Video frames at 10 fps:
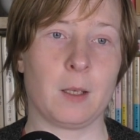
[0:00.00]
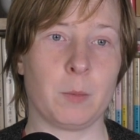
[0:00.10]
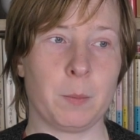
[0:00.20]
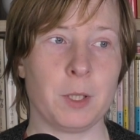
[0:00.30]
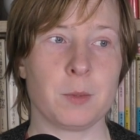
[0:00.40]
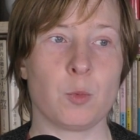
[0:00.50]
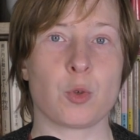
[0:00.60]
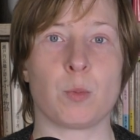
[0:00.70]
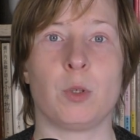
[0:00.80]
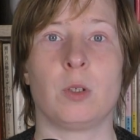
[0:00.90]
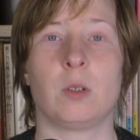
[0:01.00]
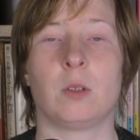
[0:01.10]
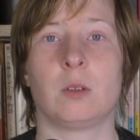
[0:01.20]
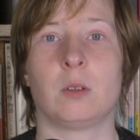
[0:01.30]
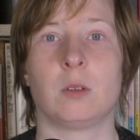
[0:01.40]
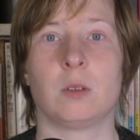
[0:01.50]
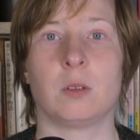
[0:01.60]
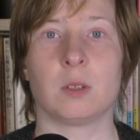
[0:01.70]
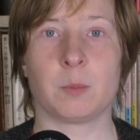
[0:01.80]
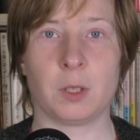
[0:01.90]
И мы опять сможем
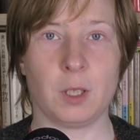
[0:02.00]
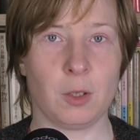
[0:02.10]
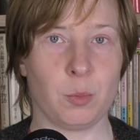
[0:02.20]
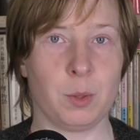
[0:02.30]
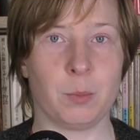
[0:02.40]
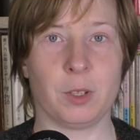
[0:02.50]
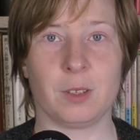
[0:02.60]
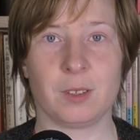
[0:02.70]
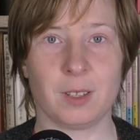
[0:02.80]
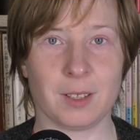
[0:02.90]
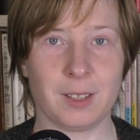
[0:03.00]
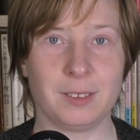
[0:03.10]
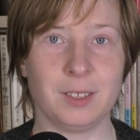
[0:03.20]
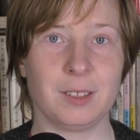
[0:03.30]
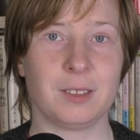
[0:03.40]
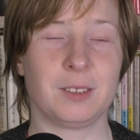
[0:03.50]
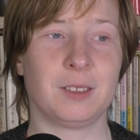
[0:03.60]
смотреть любимые каналы,